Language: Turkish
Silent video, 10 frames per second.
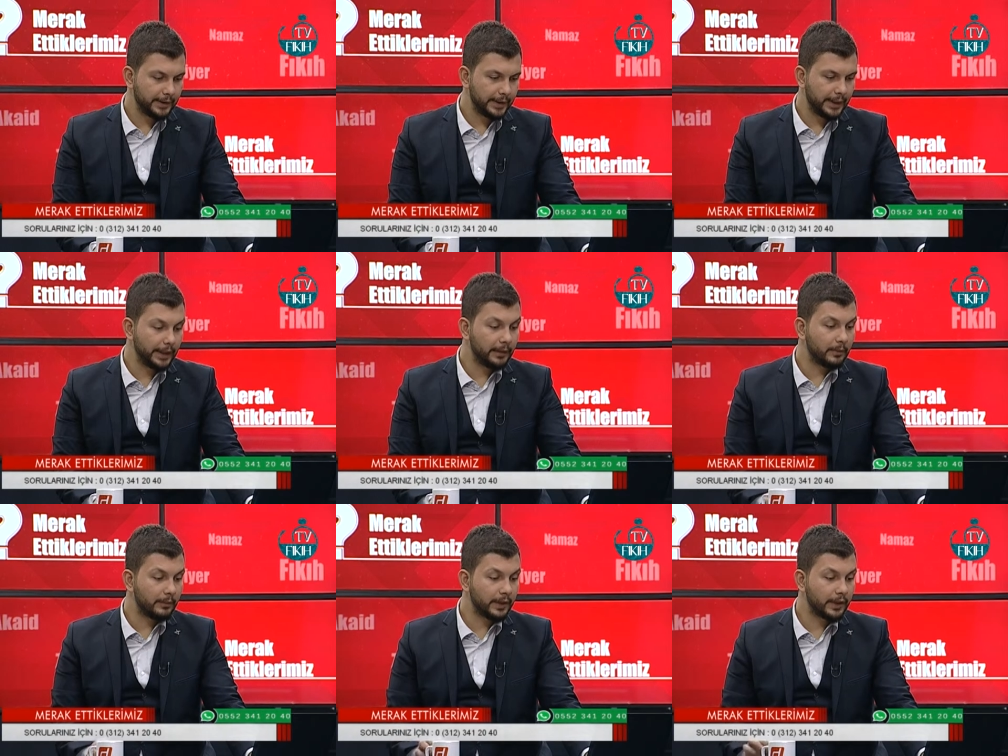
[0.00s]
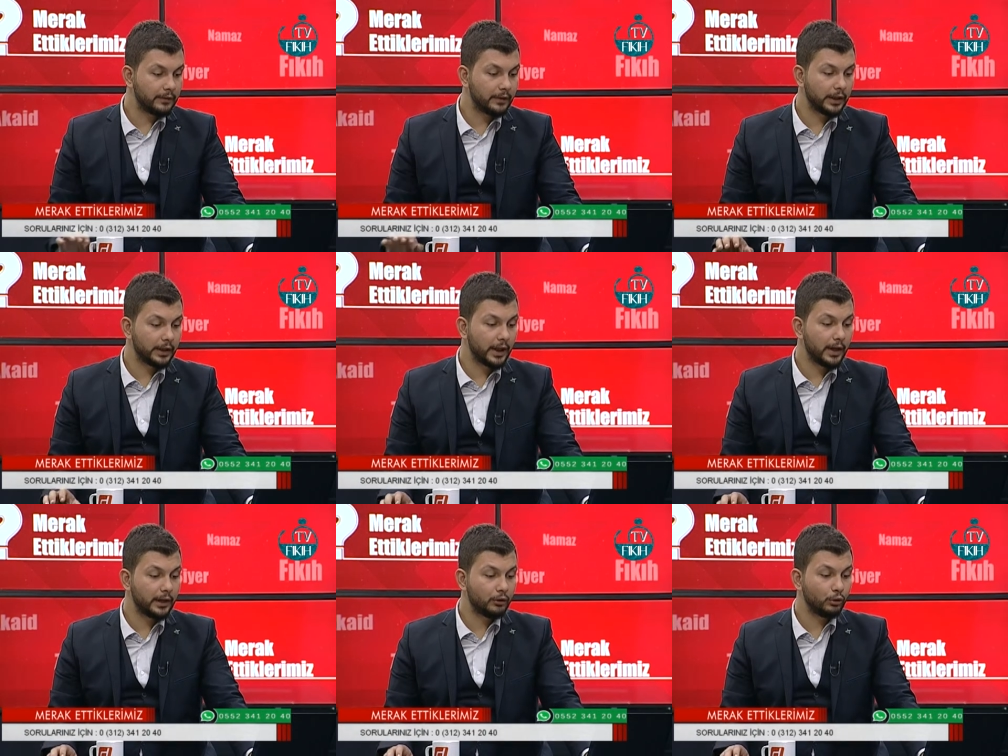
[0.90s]
kendi memleketine
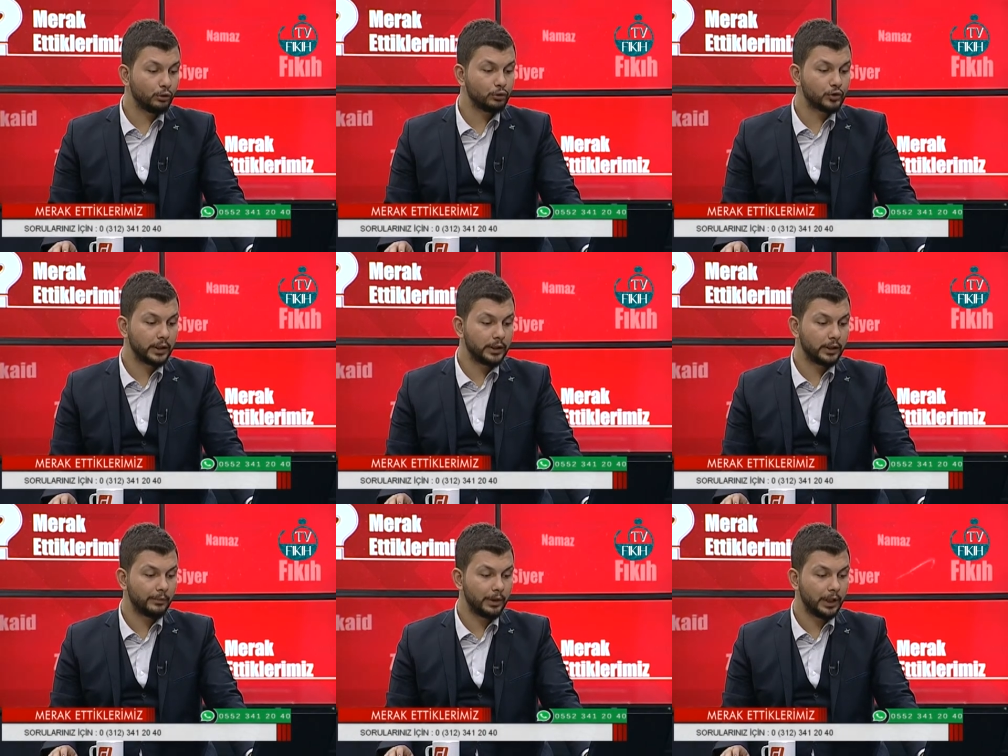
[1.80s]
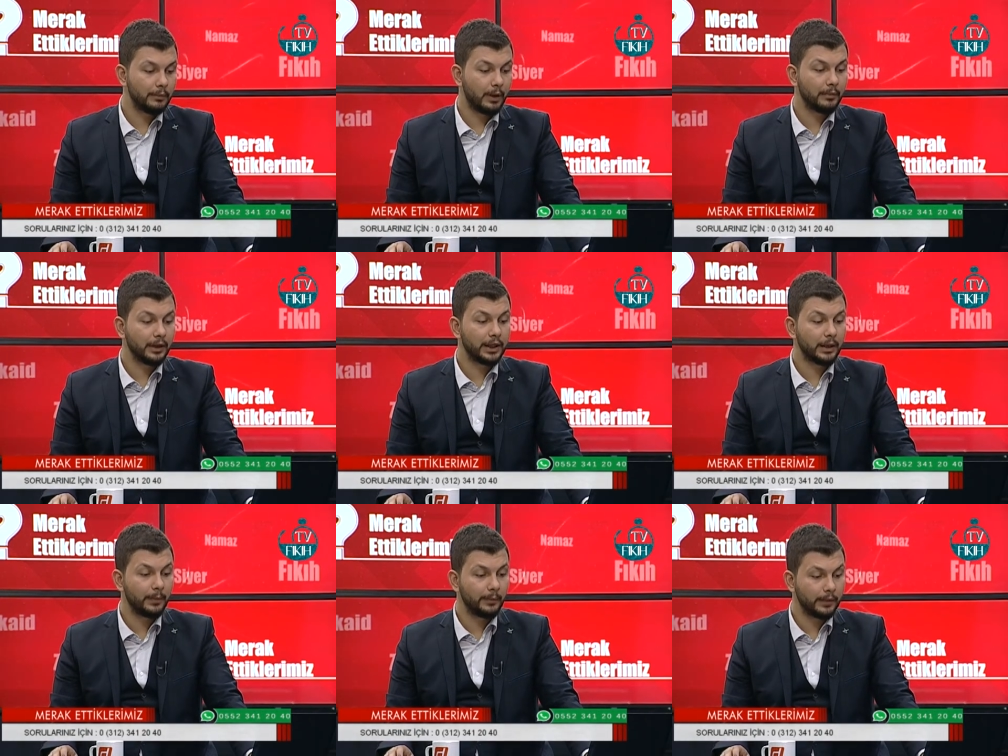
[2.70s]
gelen yolcu sayılır mı? İmamlık
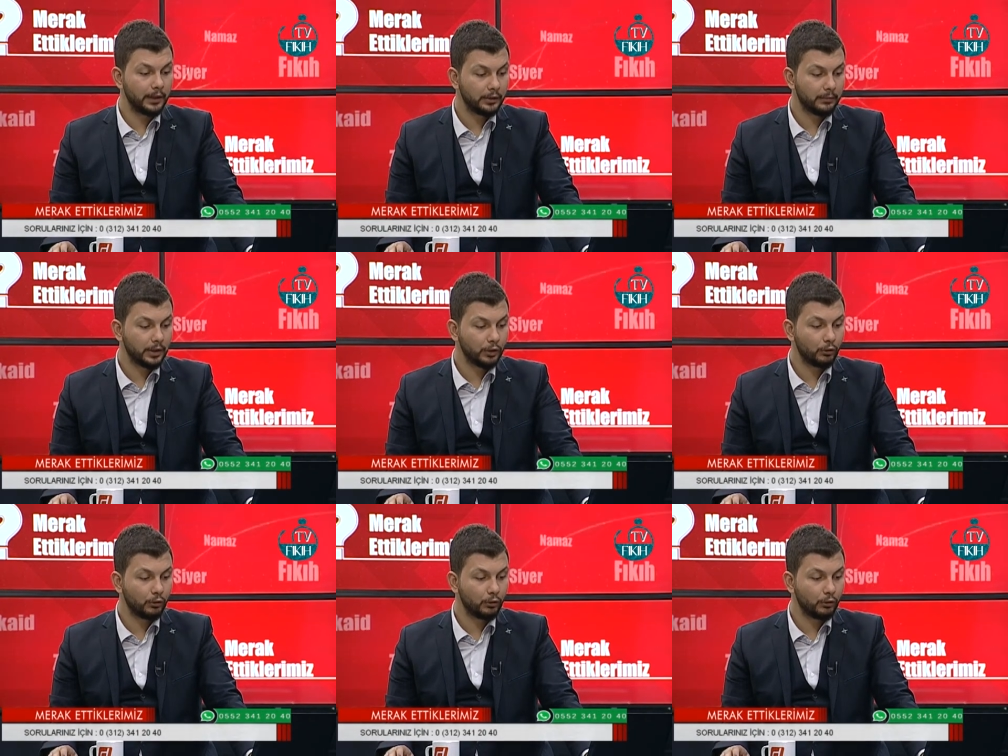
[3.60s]
yapabilir mi?